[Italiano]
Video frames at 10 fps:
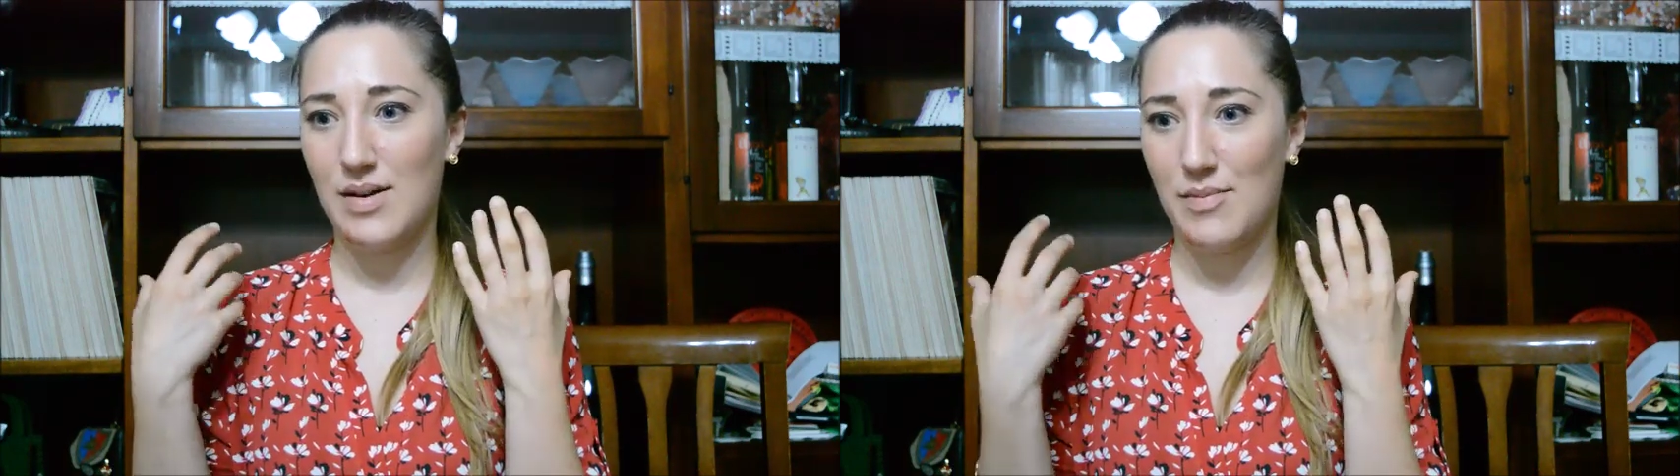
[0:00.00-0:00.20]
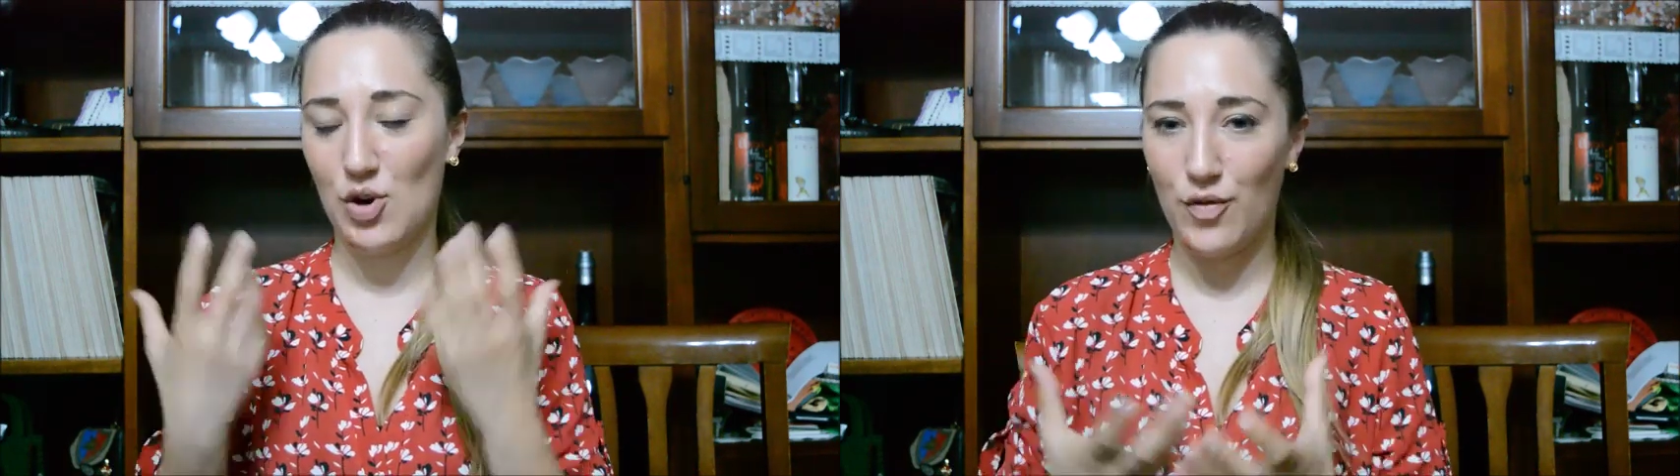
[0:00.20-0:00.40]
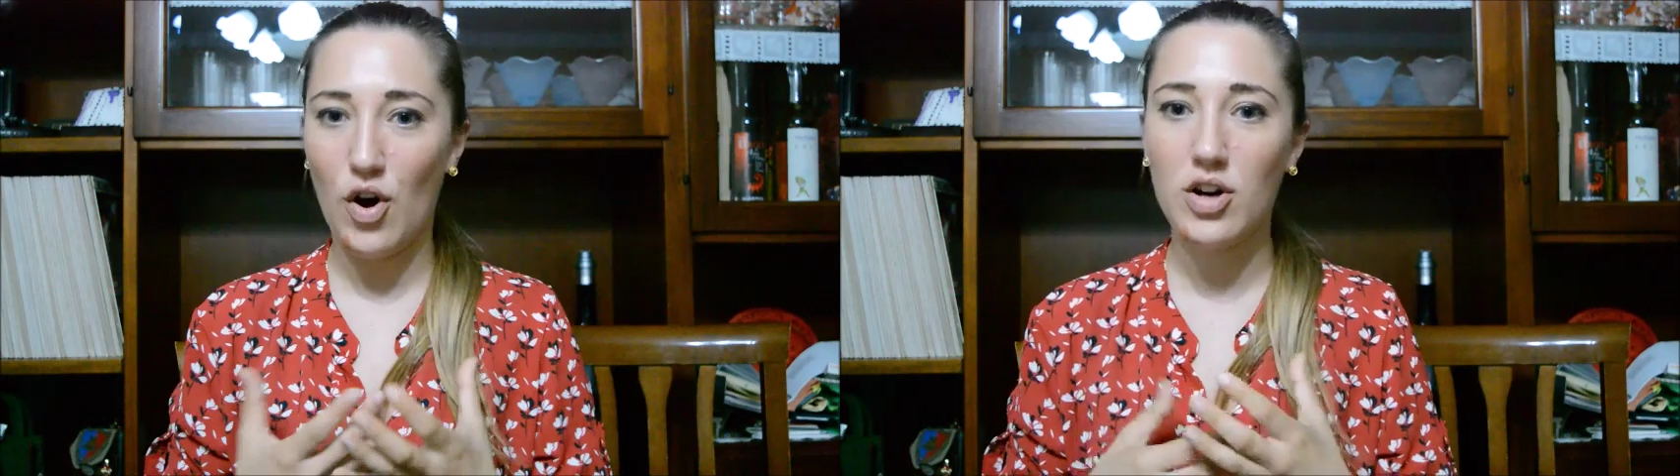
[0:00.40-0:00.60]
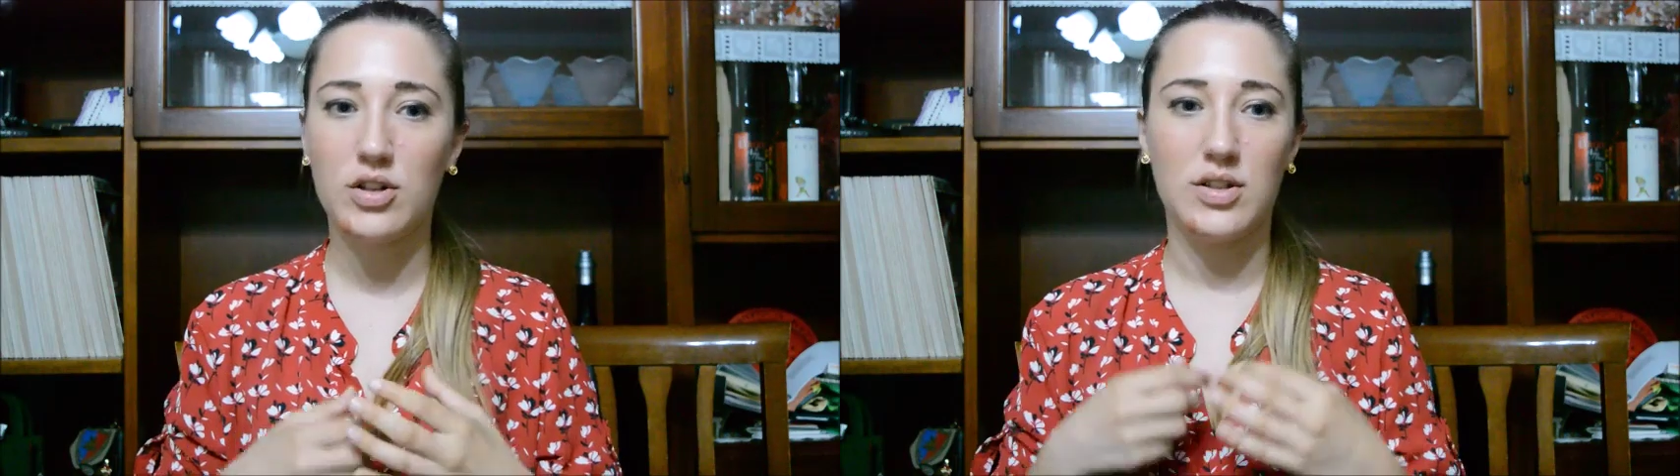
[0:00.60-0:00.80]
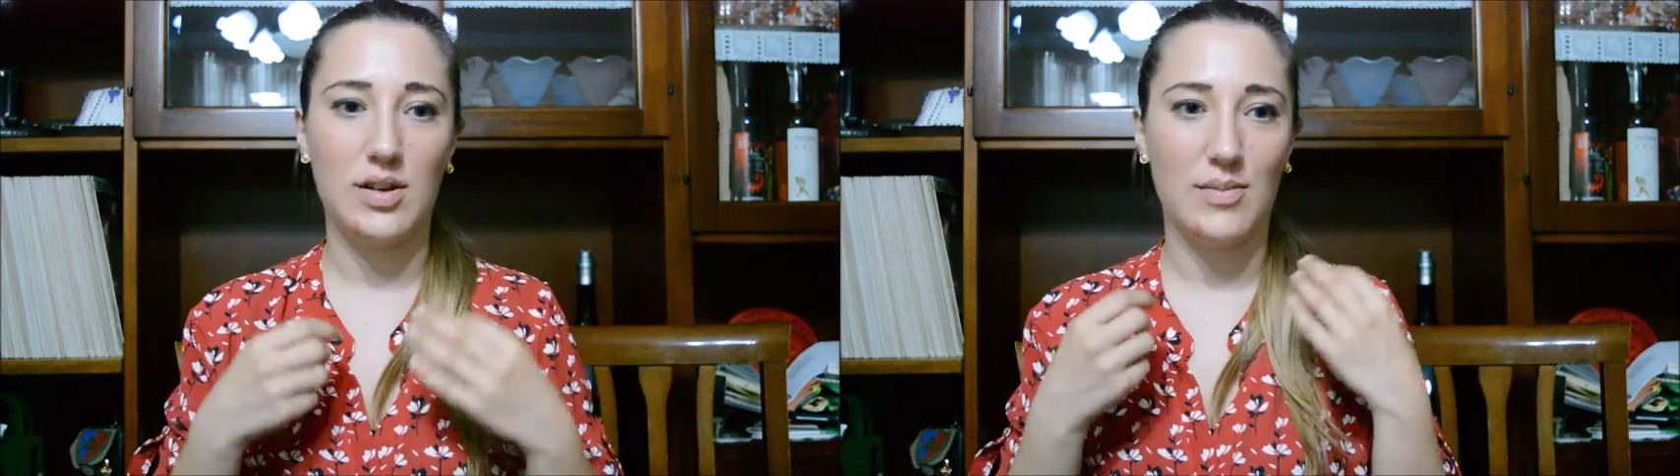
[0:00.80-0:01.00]
meno
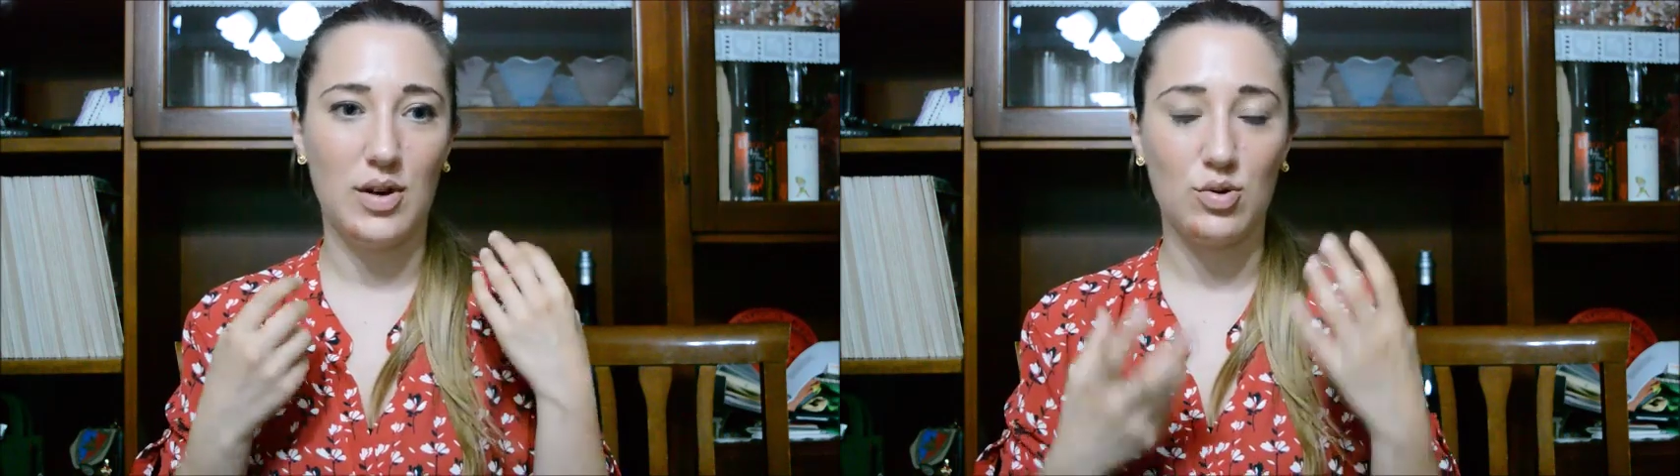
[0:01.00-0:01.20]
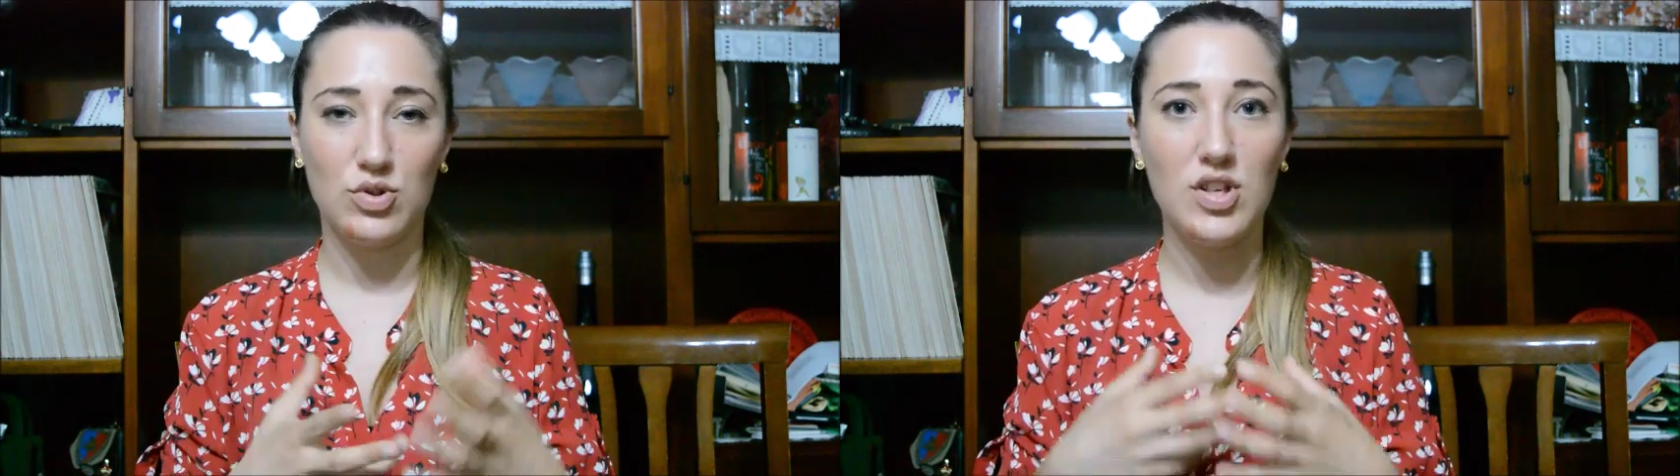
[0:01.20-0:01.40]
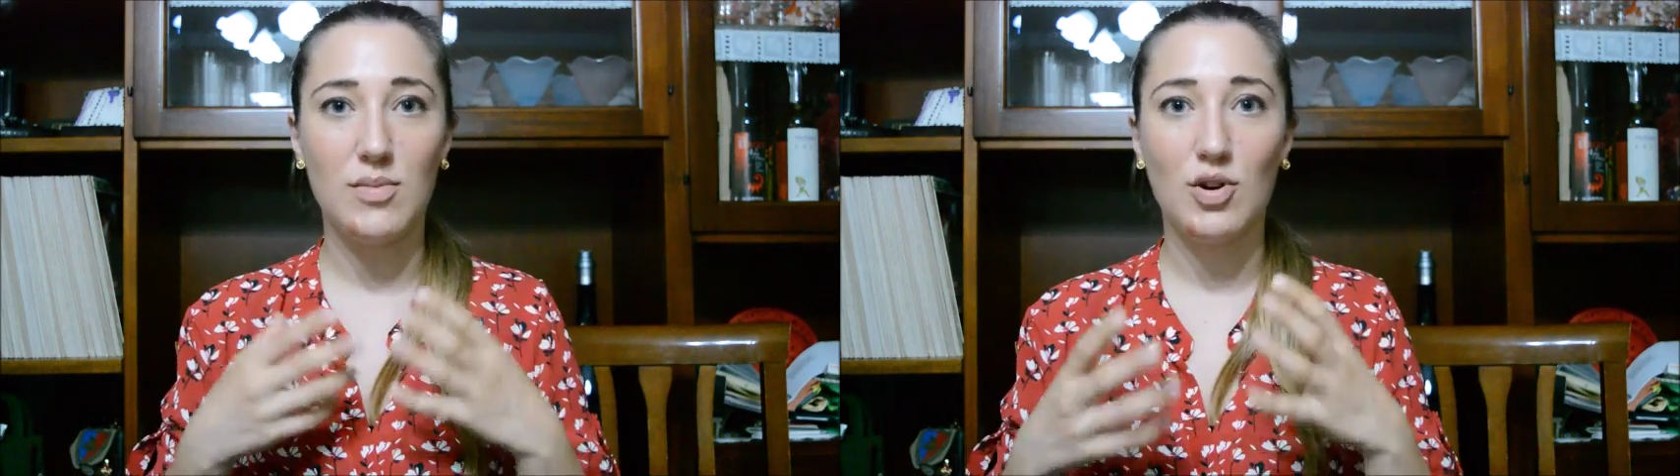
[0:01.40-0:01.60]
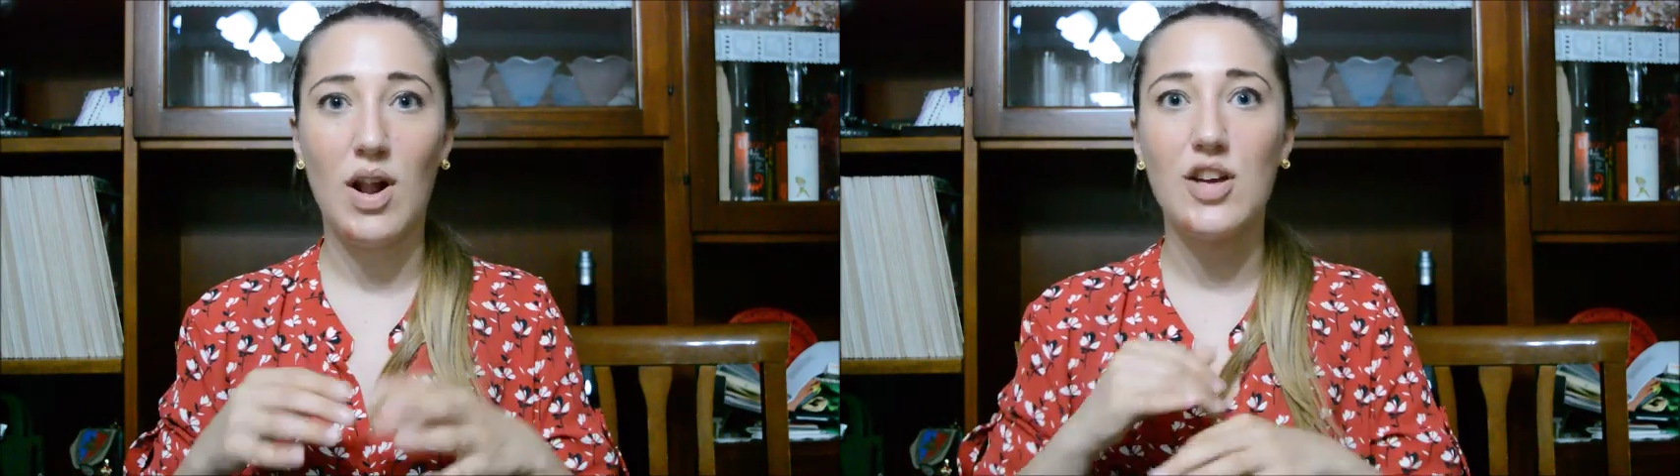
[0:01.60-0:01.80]
forte ma così ma così